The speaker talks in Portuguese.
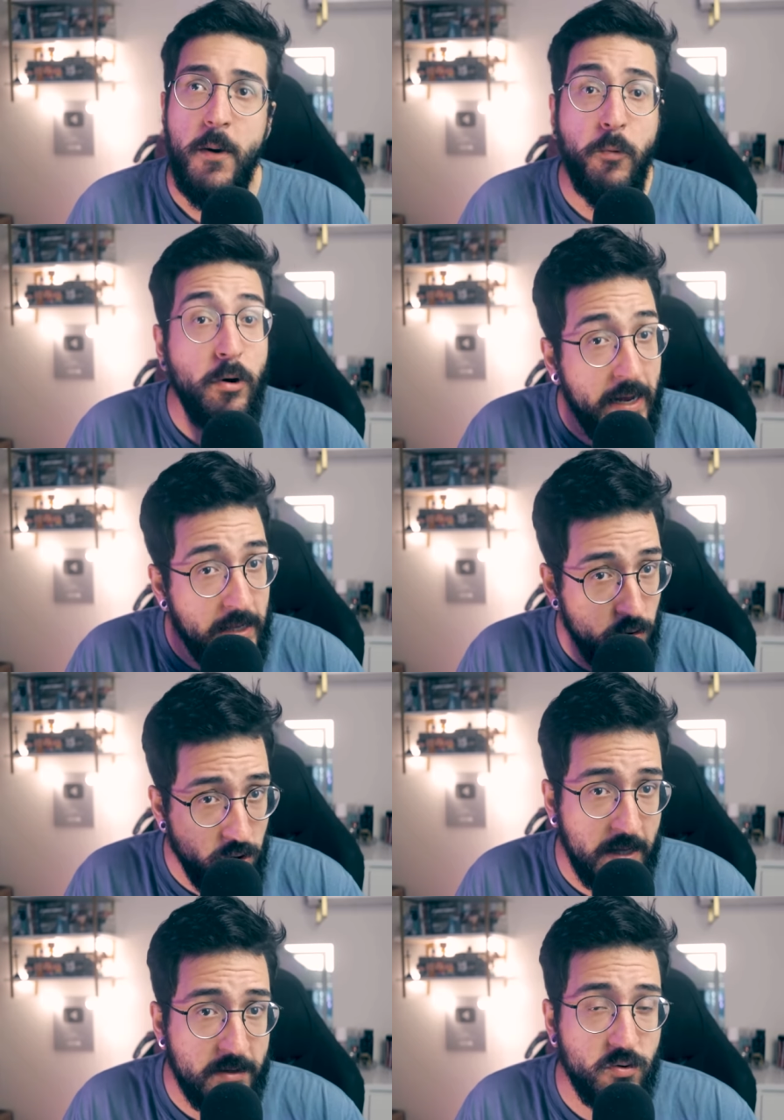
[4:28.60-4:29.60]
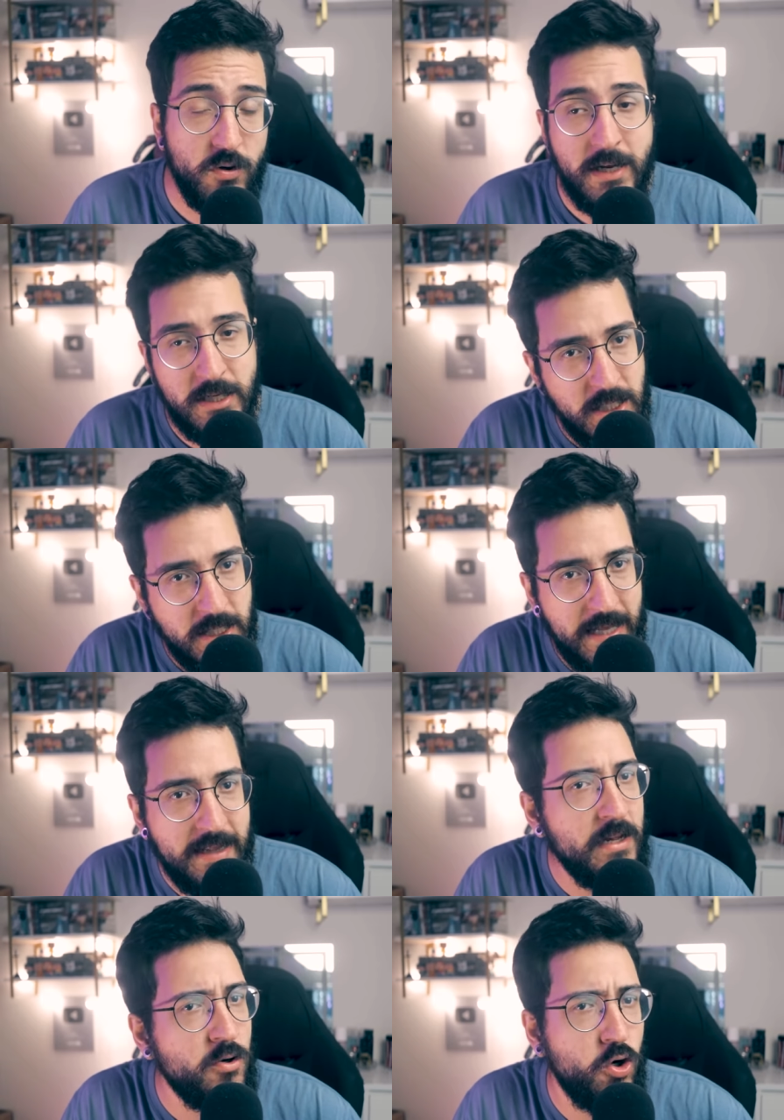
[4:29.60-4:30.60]
Porque nos da Sony a gente está
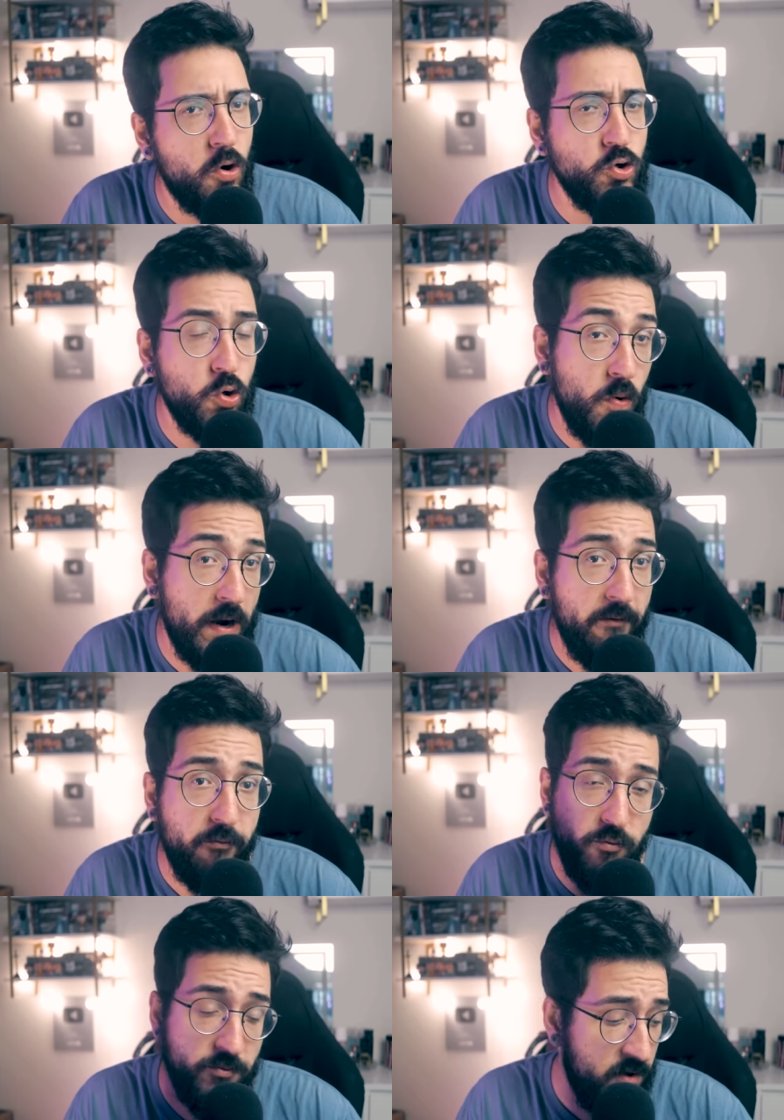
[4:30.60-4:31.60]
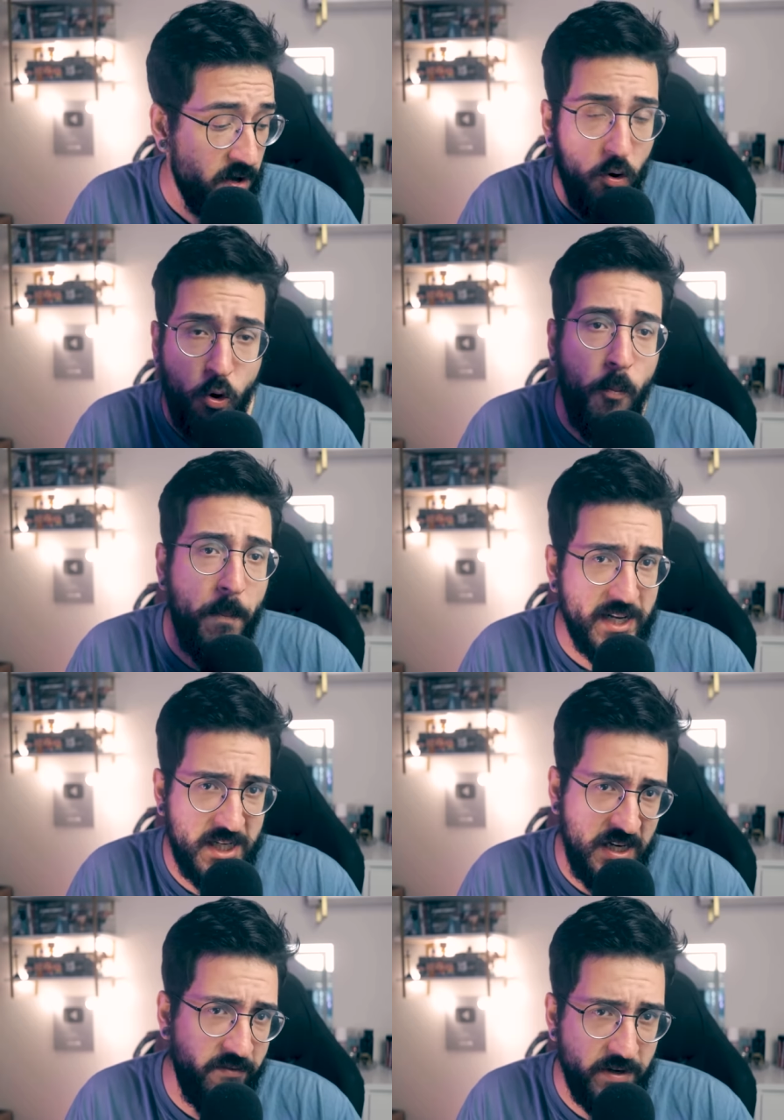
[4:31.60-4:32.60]
tendo jogos com gráficos
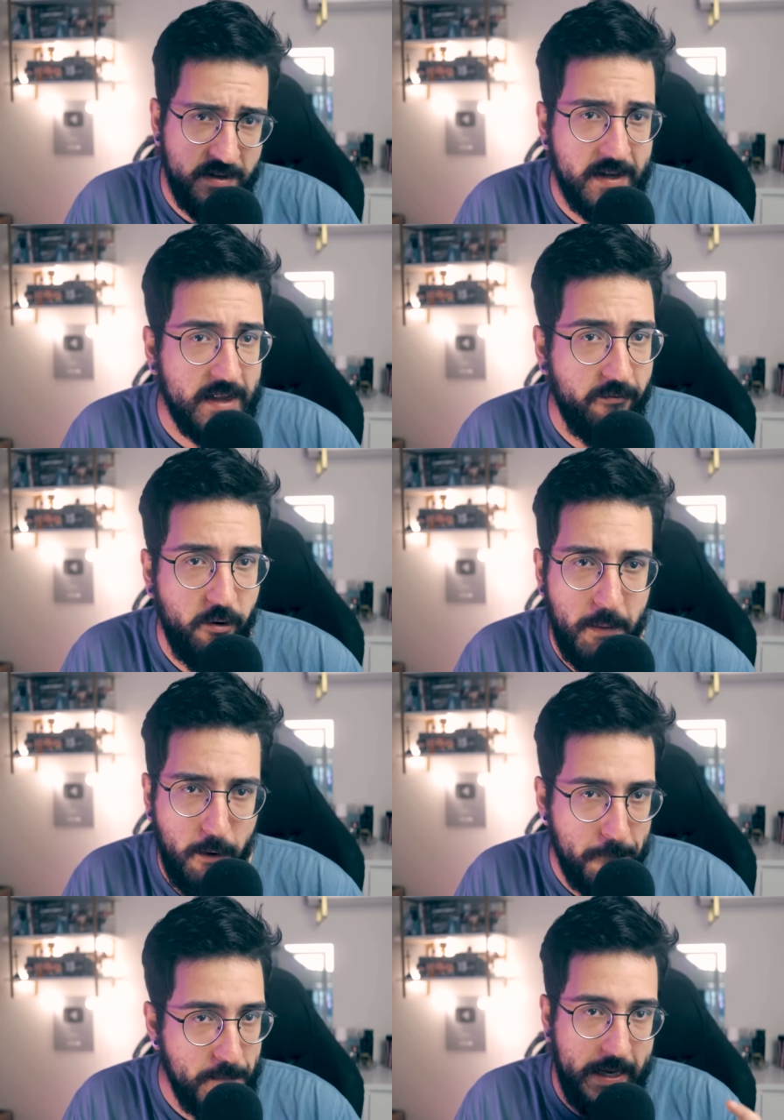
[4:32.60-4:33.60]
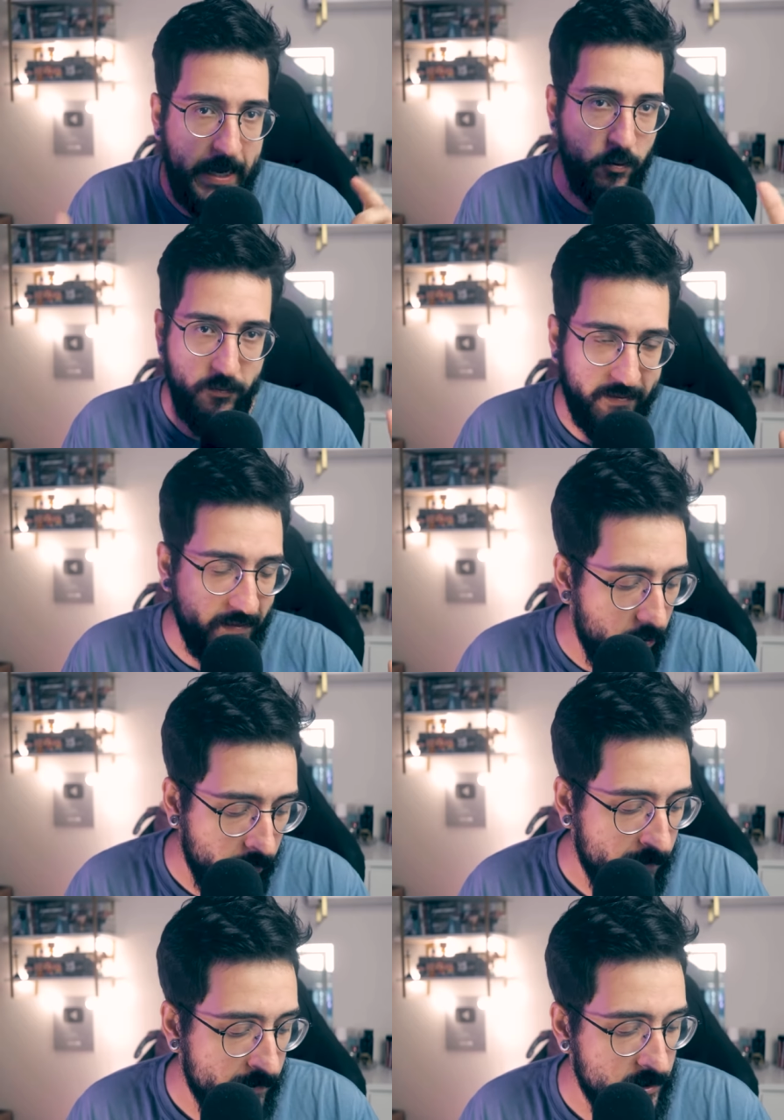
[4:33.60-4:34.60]
compatíveis, de certa forma, com o um pequeno
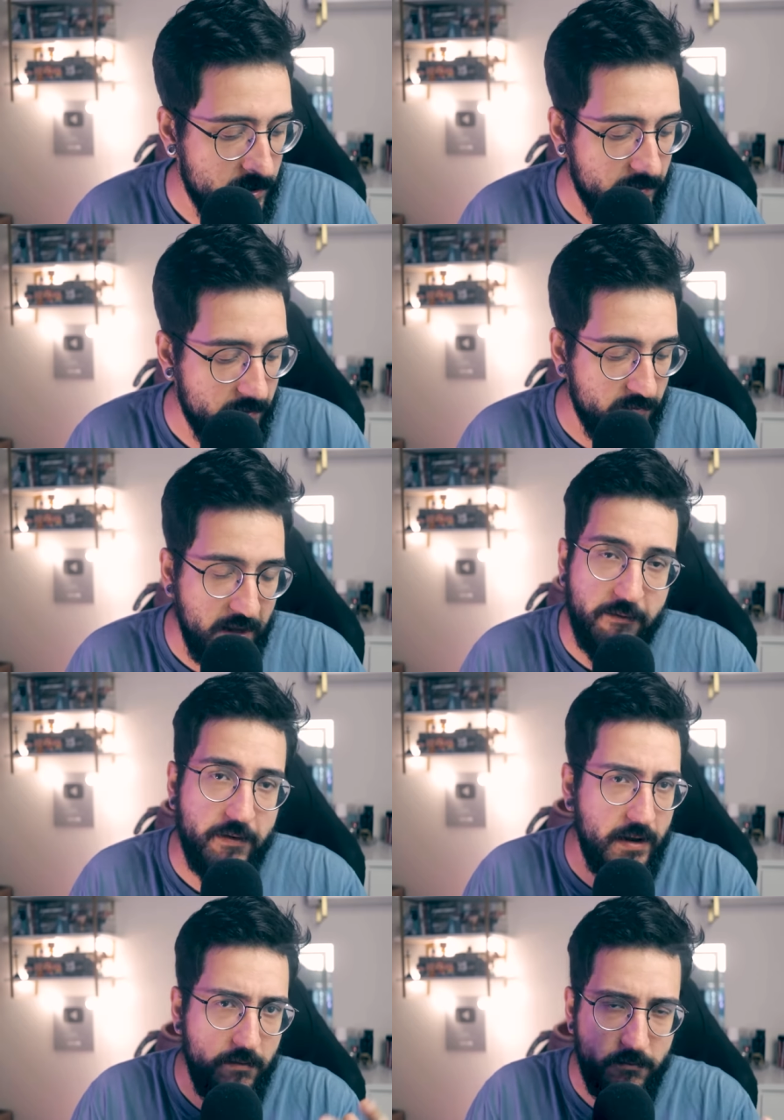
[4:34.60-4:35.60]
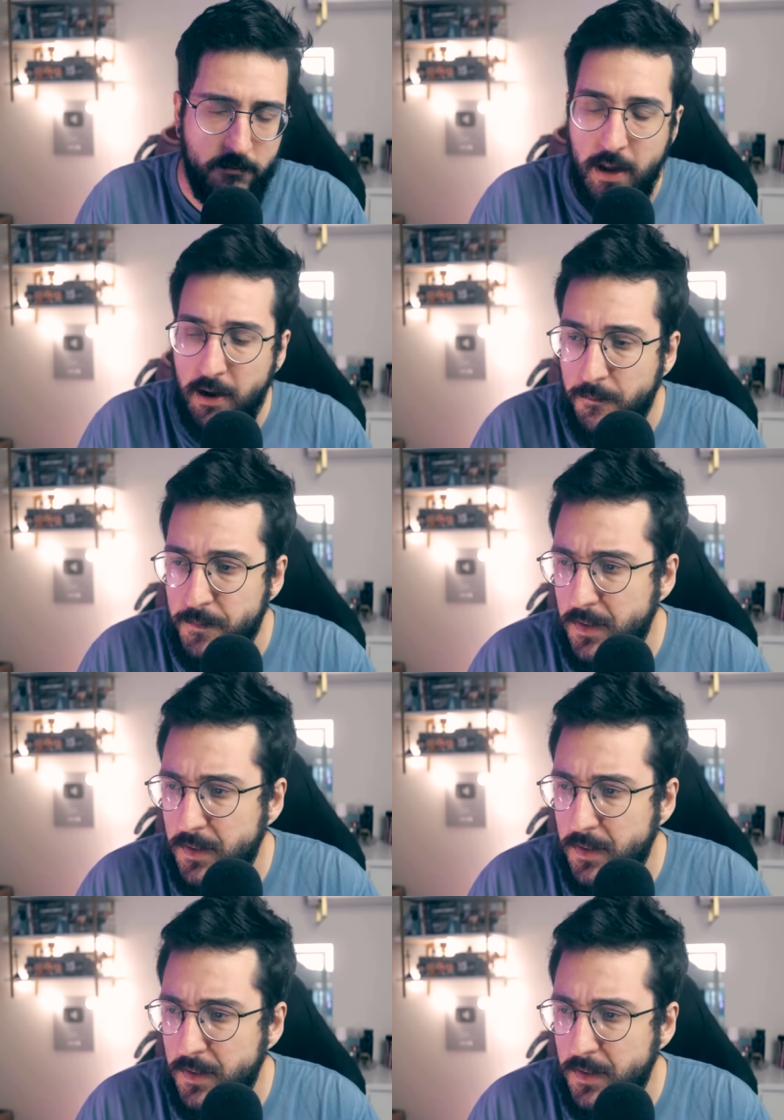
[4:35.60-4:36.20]
salto que essa geração teve, que não é,